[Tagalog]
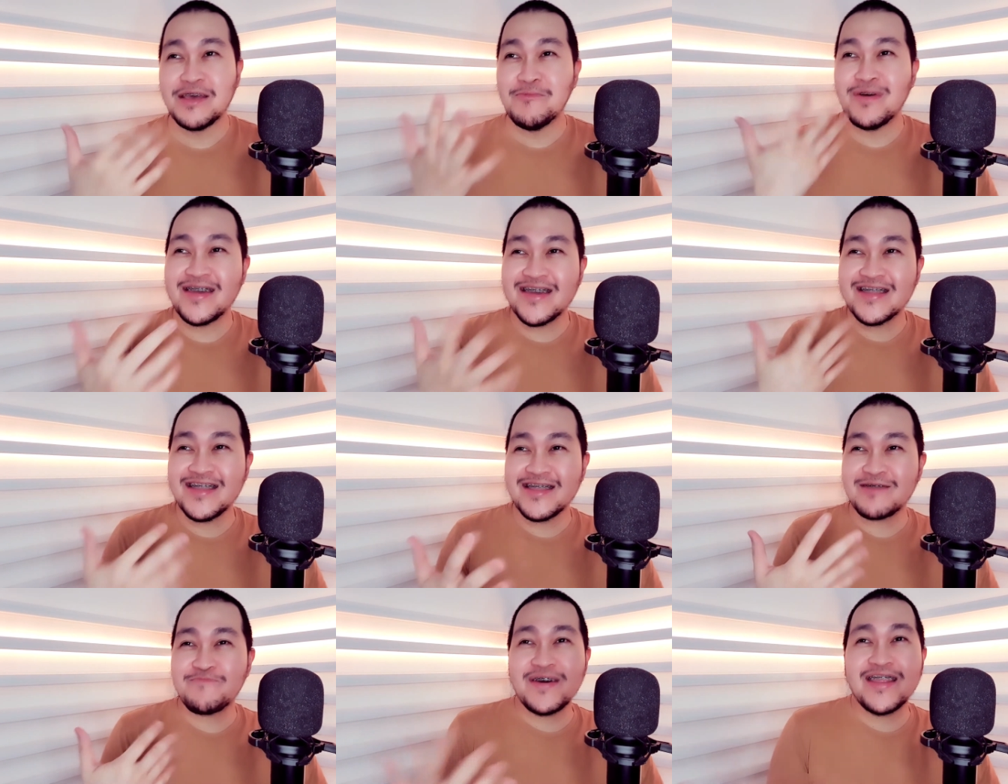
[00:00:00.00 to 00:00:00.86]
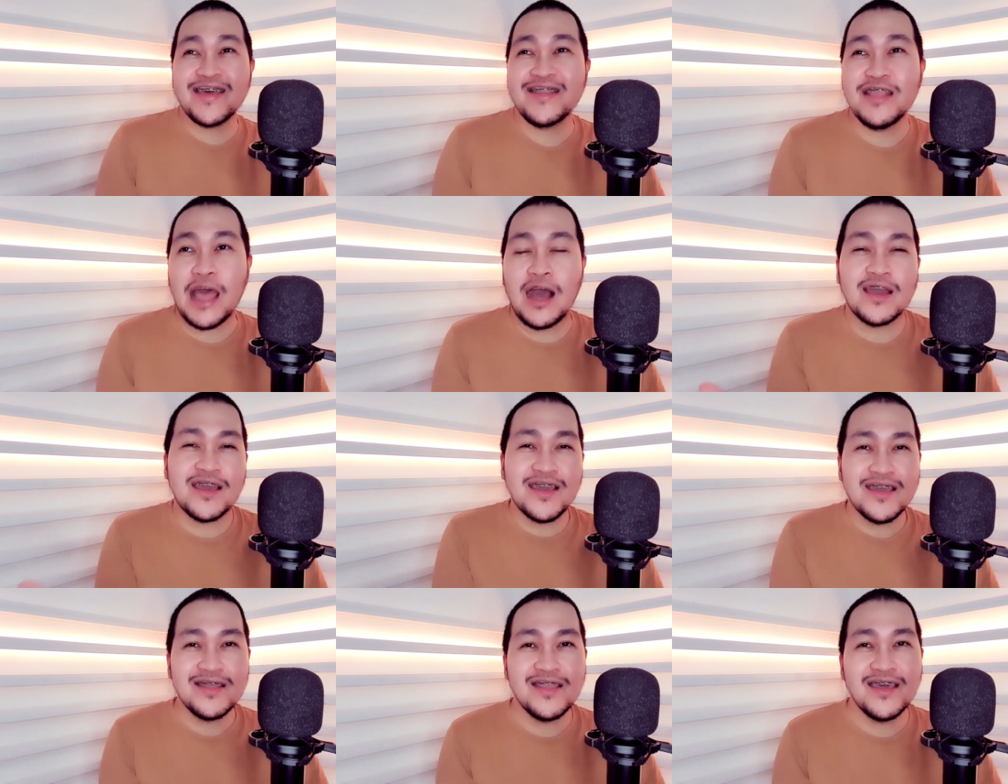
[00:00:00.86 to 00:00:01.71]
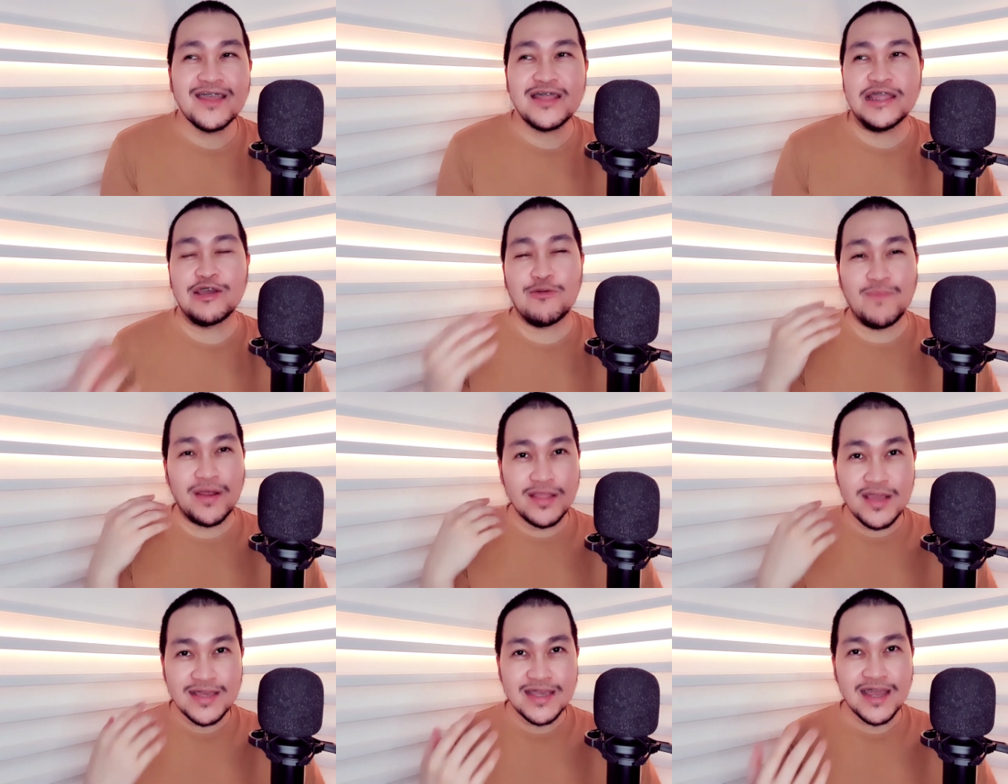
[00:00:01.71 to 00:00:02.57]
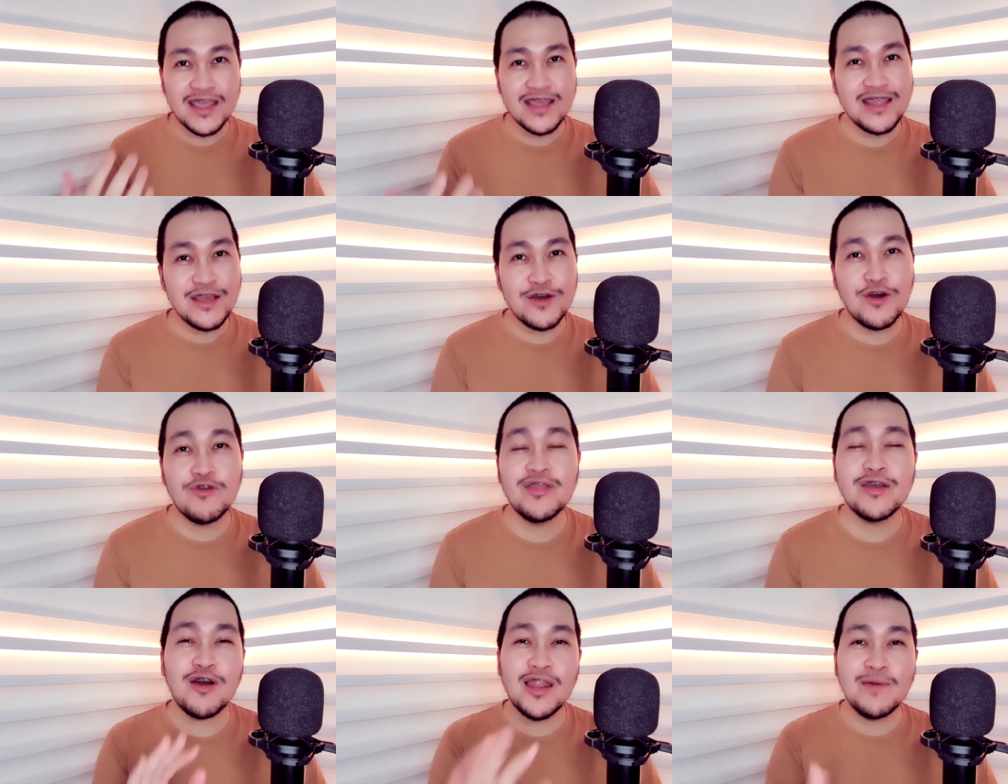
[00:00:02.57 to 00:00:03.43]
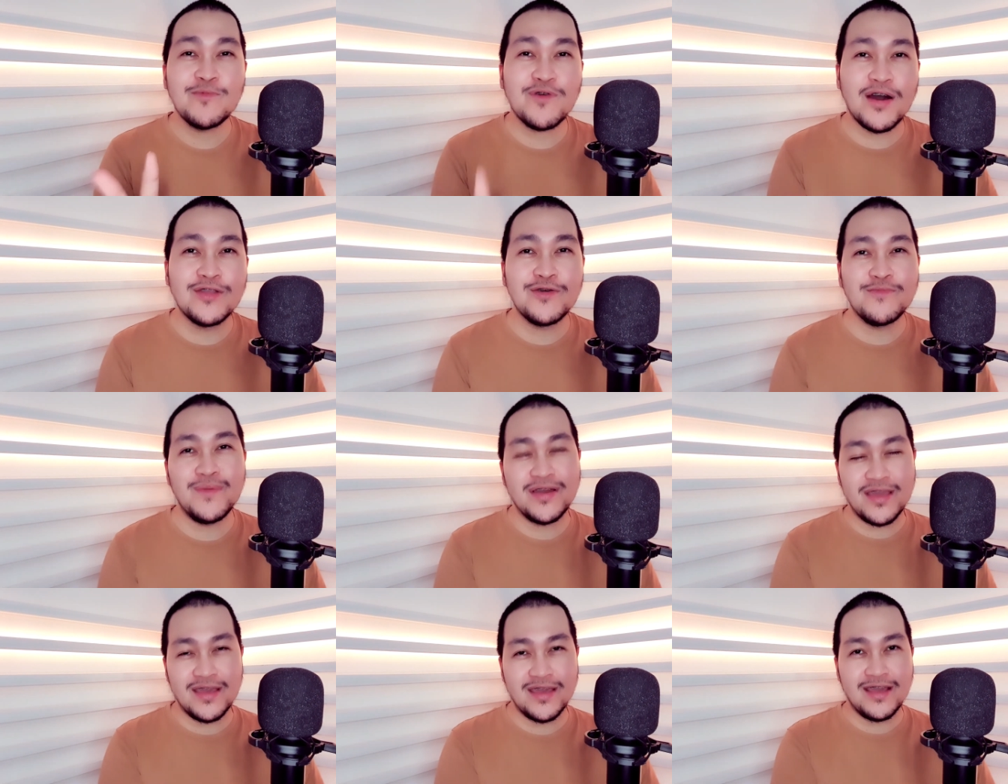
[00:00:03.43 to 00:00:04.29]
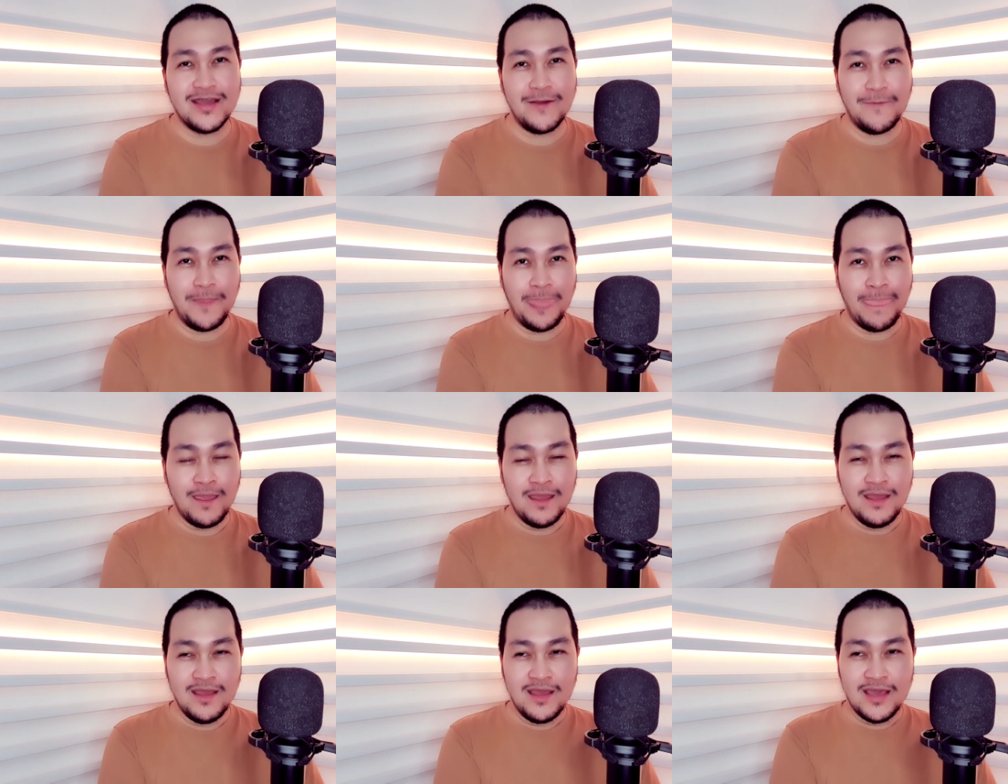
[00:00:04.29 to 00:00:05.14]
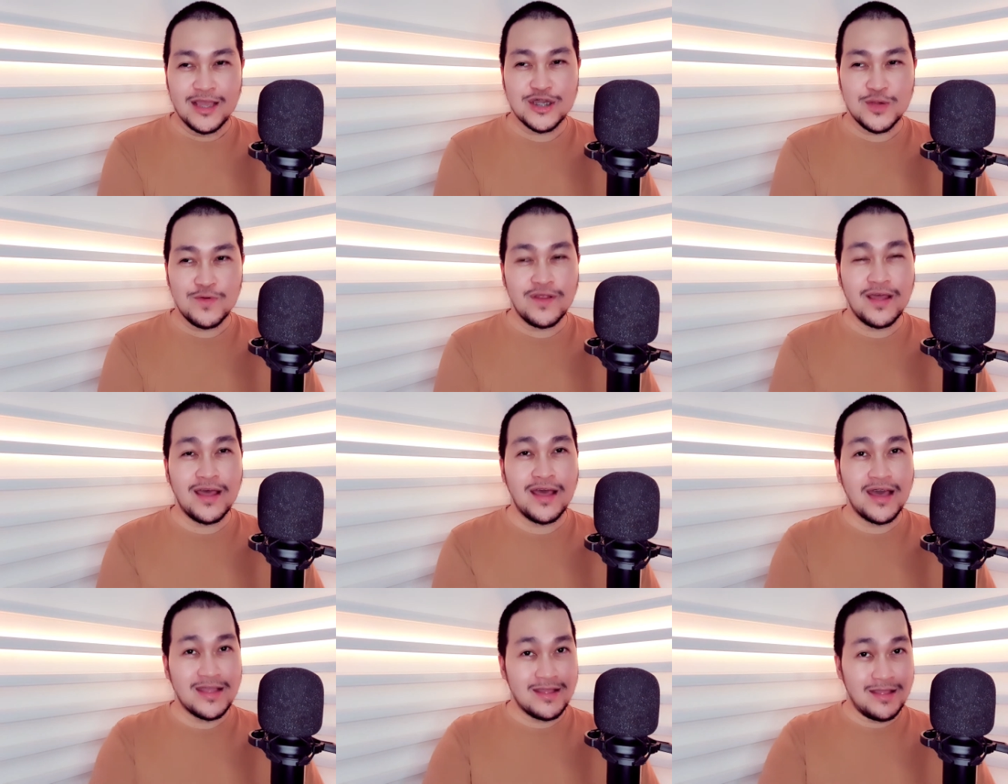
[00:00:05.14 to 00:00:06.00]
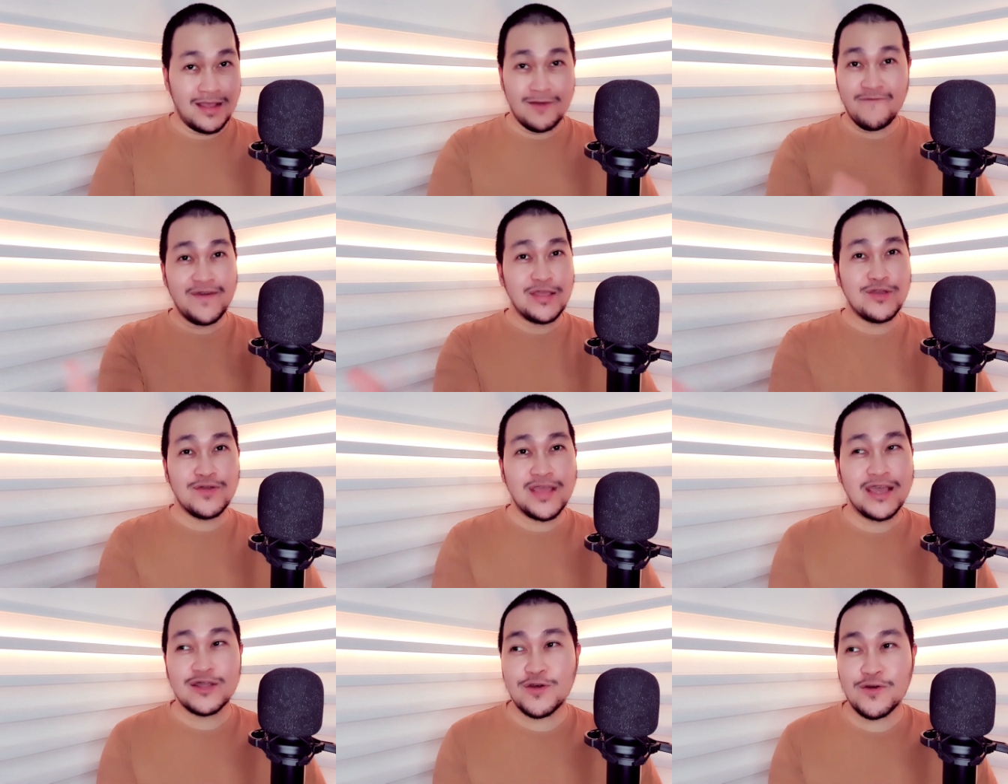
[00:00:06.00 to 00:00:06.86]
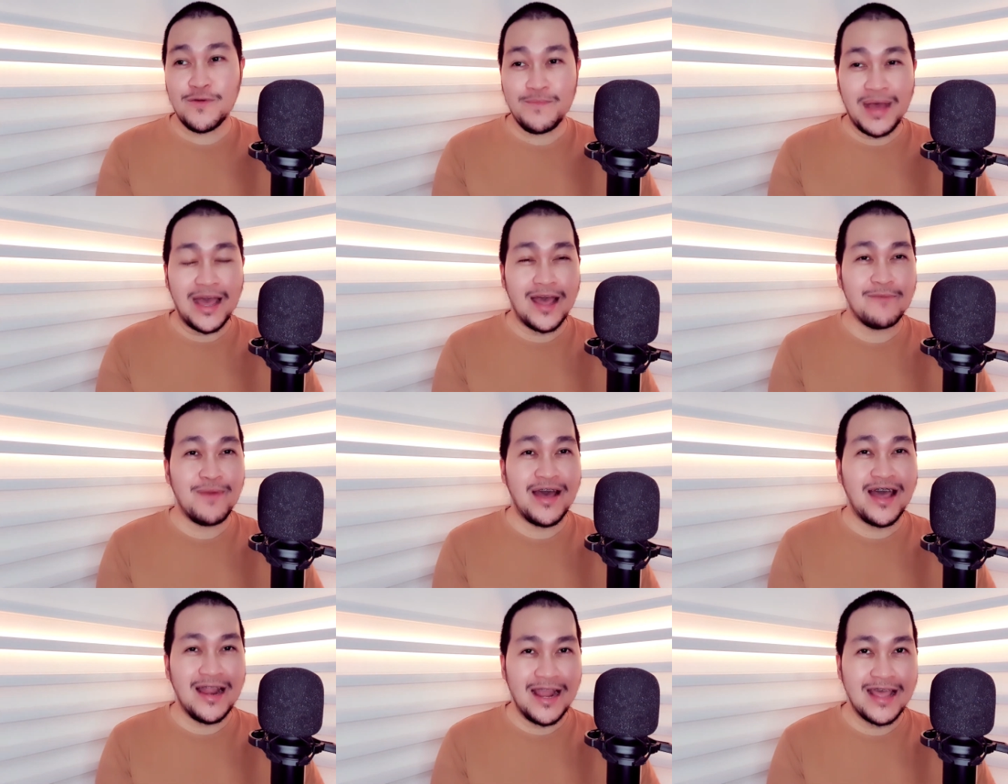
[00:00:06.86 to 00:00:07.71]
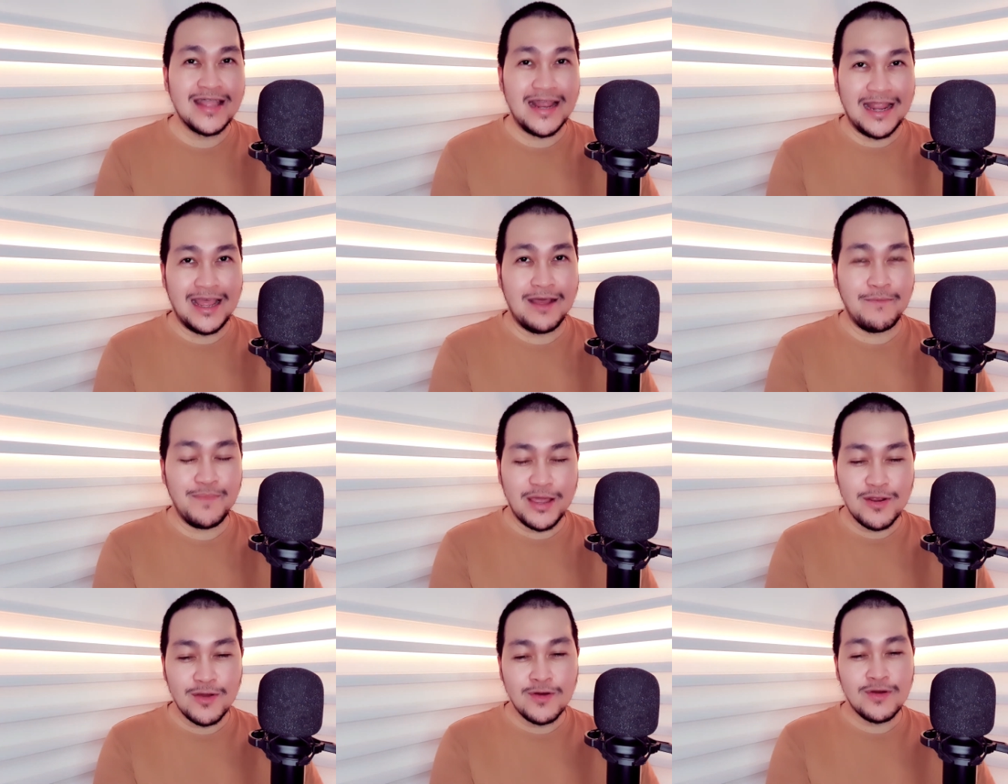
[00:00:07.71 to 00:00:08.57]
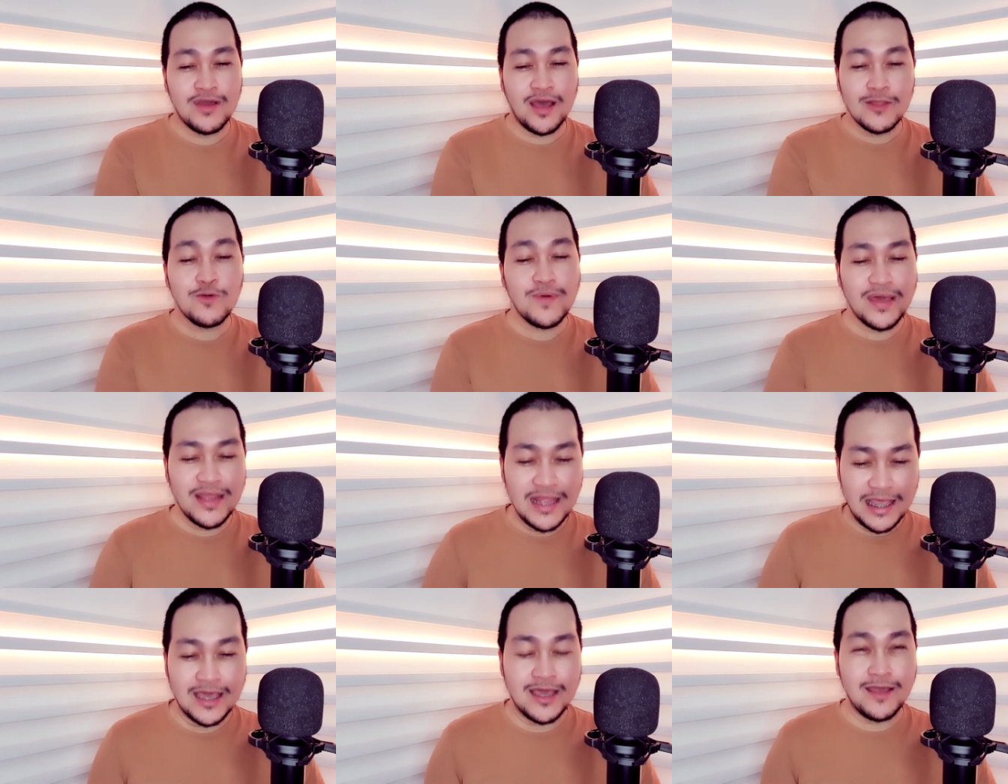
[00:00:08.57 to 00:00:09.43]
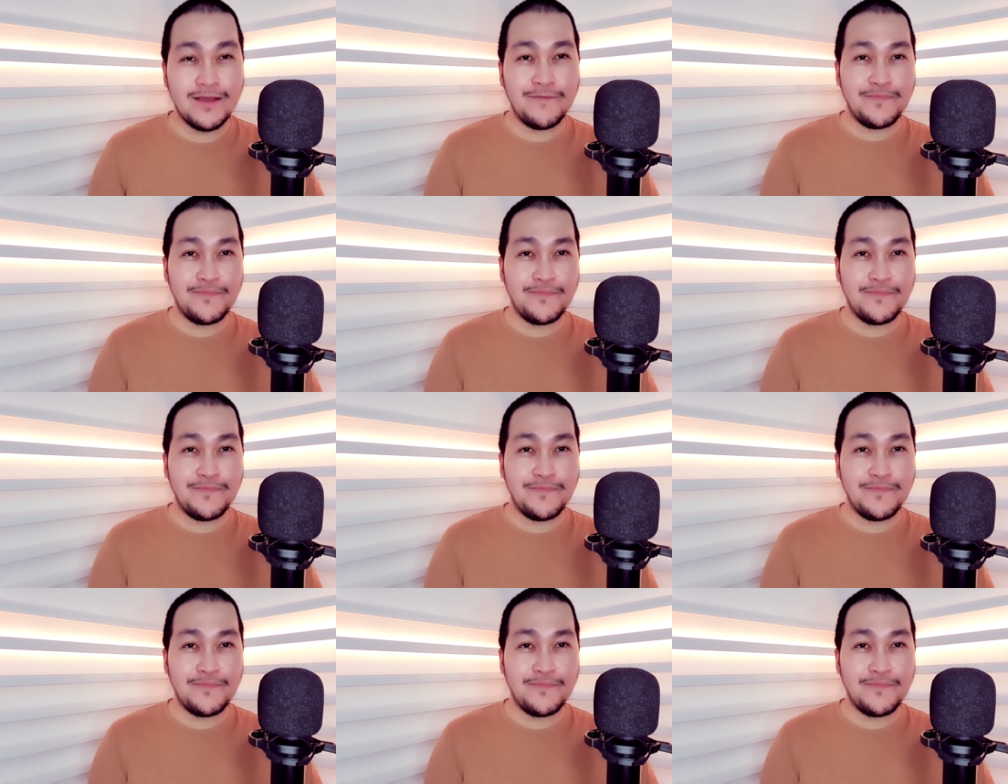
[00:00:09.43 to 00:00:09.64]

diba, init pa rin. Ang init, hindi ko marinig sarili ko. Hindi ko alam kung anong magiging itsura at ng video na ito. Bah- bahala na lang. Pero God willing,